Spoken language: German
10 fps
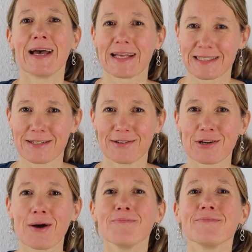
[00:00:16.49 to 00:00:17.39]
Herzlich
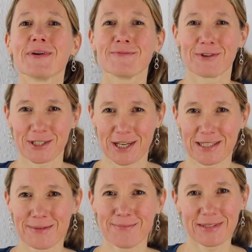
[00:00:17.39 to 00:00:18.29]
willkommen beim
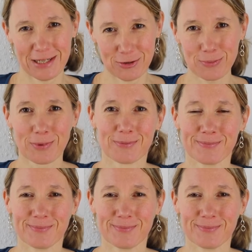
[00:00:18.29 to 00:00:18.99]
Forscherteam der GUP.